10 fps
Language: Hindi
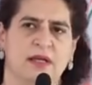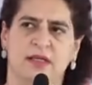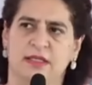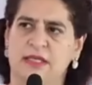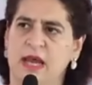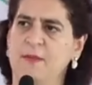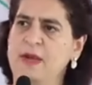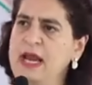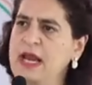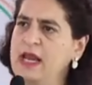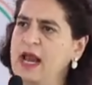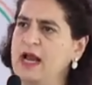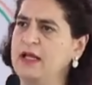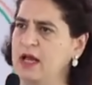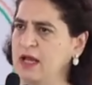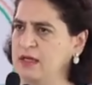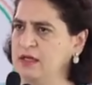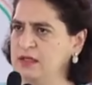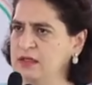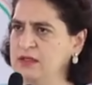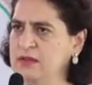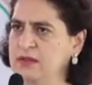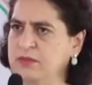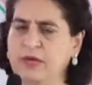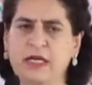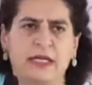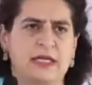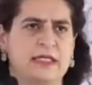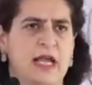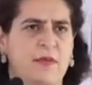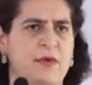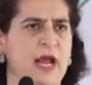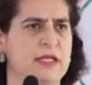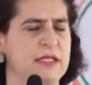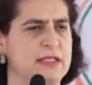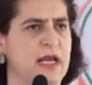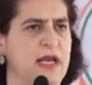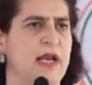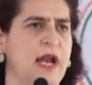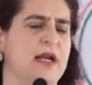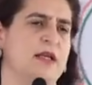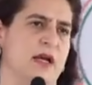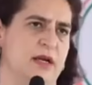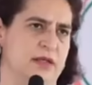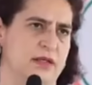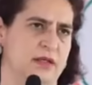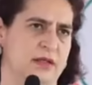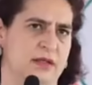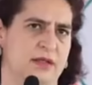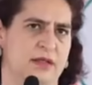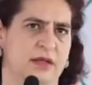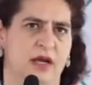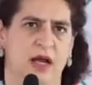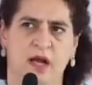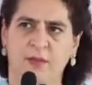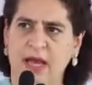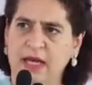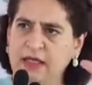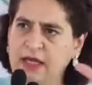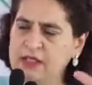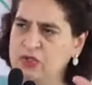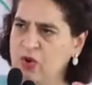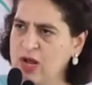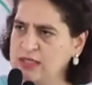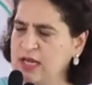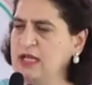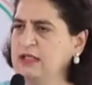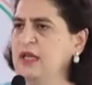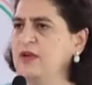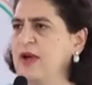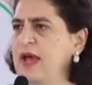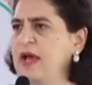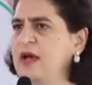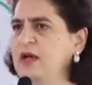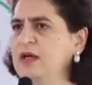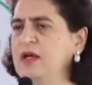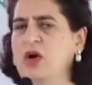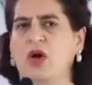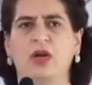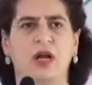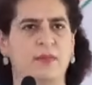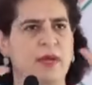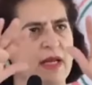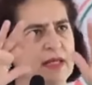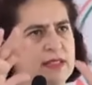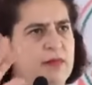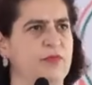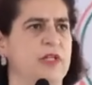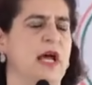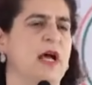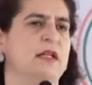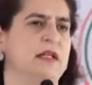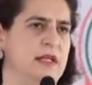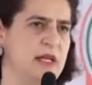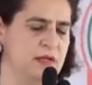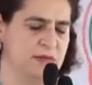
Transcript: सब ने लड़कर ब्रिटिश साम्राज्य से लड़कर हमारे देश को आज़ाद करवाया और हमें एक संविधान दिया